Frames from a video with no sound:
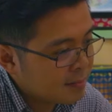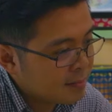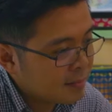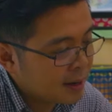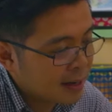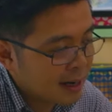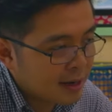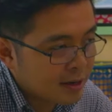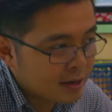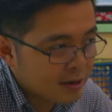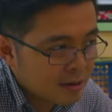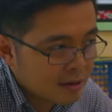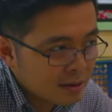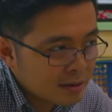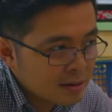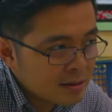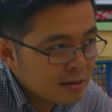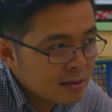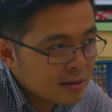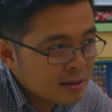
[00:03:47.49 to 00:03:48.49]
Mag ano?
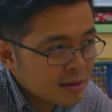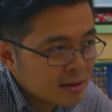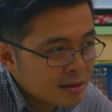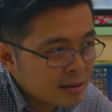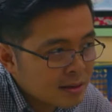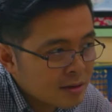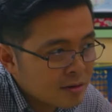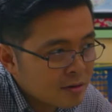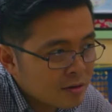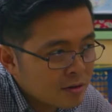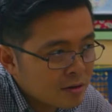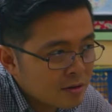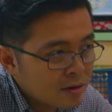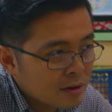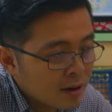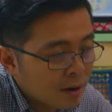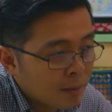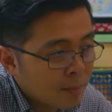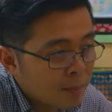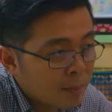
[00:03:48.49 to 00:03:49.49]
Maghilot.
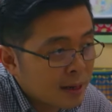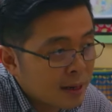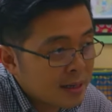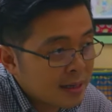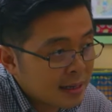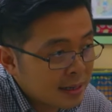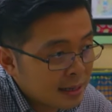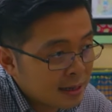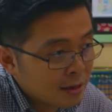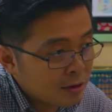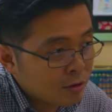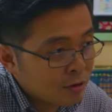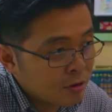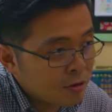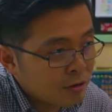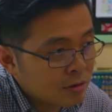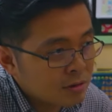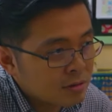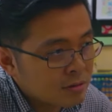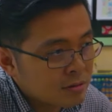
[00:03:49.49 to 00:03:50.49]

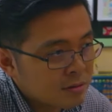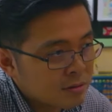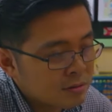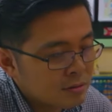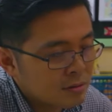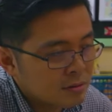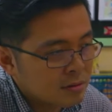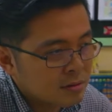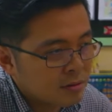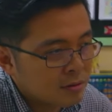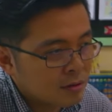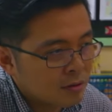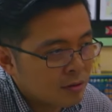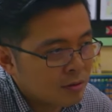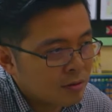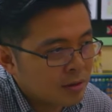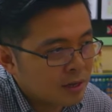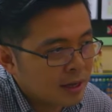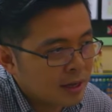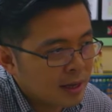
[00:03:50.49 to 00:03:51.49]
Maghilot?
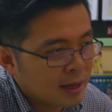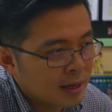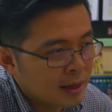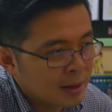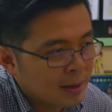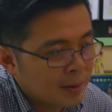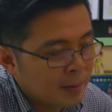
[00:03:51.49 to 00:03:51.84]
Okay.